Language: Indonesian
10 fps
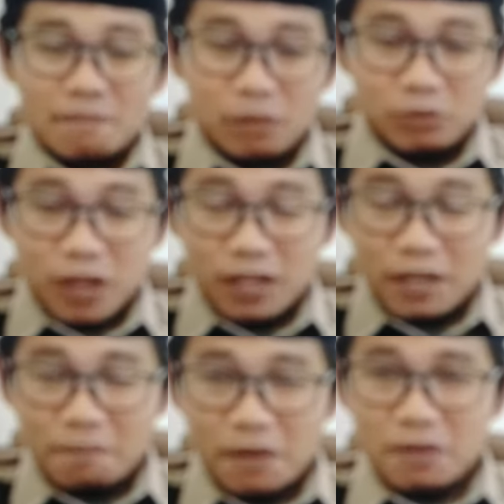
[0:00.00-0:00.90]

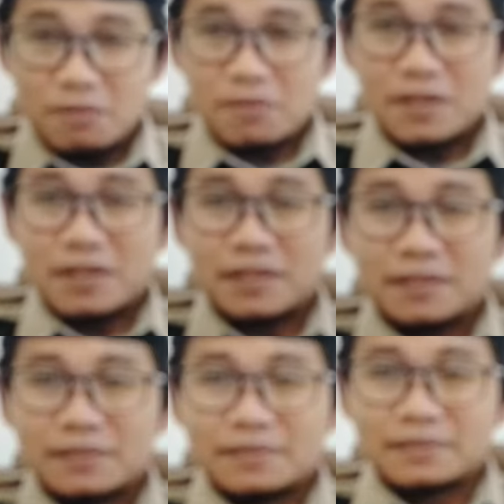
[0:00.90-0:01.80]
Persoalan bahwa
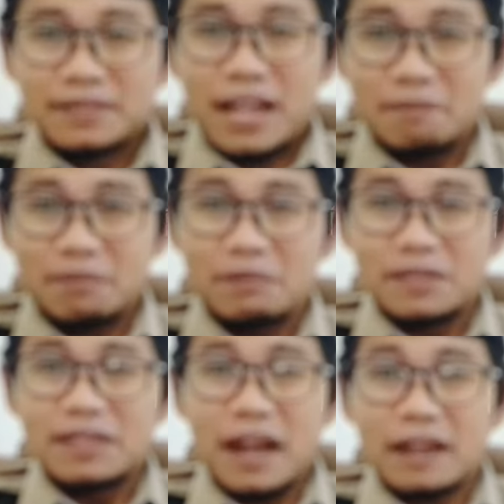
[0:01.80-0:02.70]
Habib
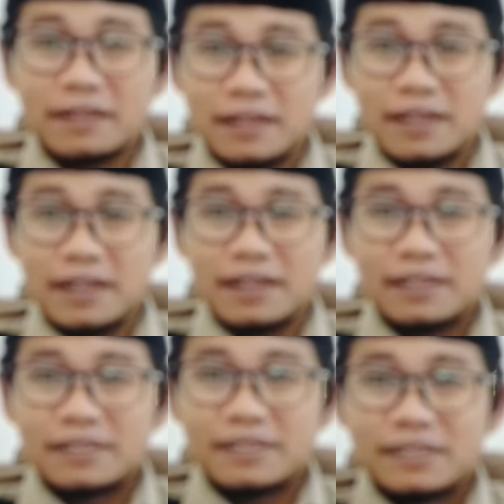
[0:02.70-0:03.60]
ini
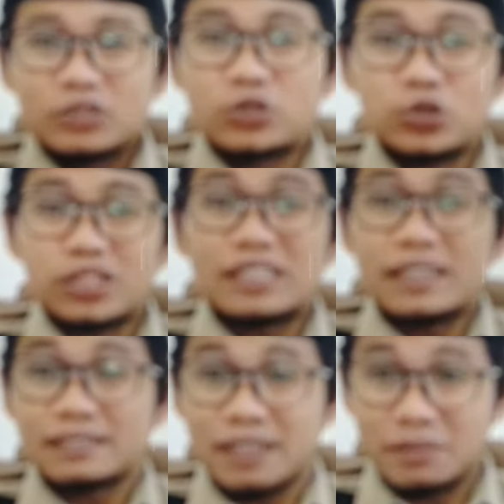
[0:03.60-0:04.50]
adalah
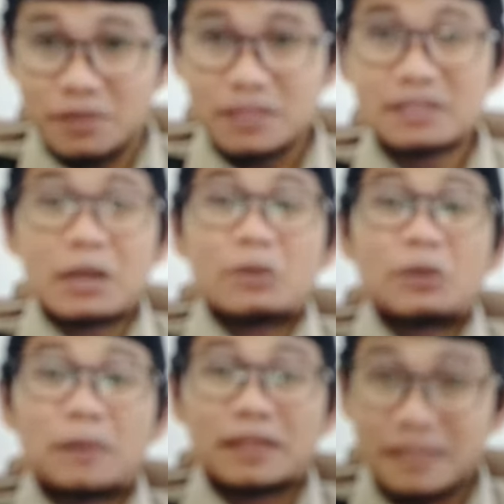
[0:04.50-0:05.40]
zuriat Nabi, kita
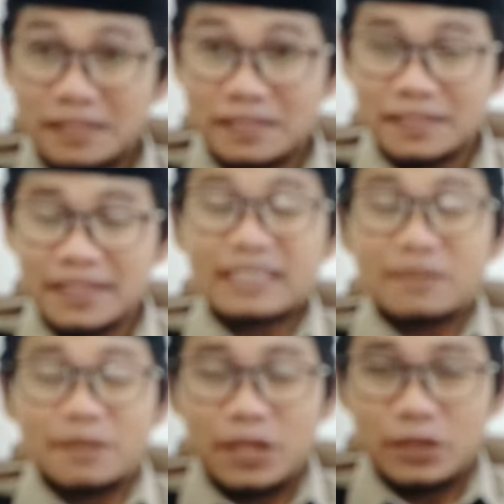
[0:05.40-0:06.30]
hormati,
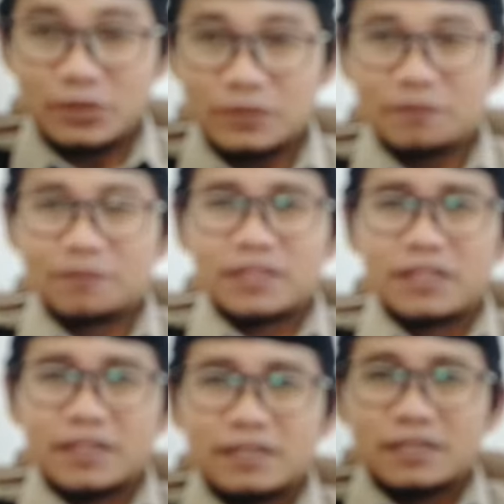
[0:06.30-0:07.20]
kata beliau.
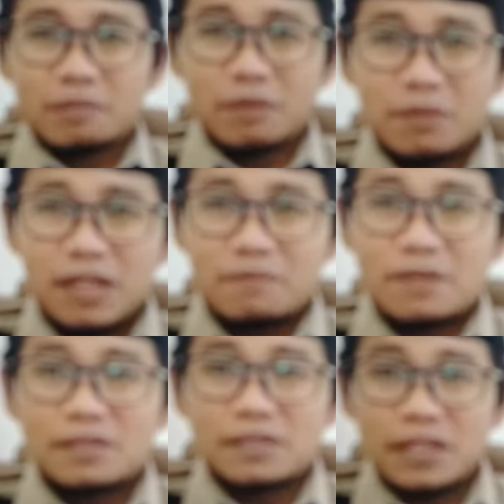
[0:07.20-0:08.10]
Tetapi bila
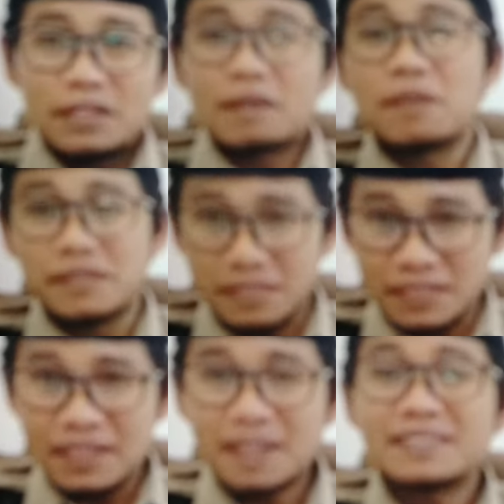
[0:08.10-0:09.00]
bajingan, ya
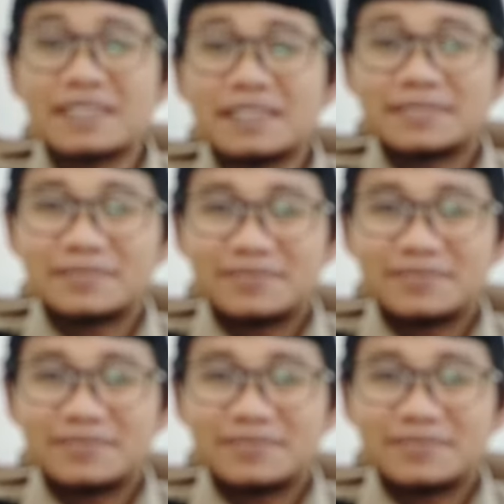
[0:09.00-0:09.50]
bajingan aja.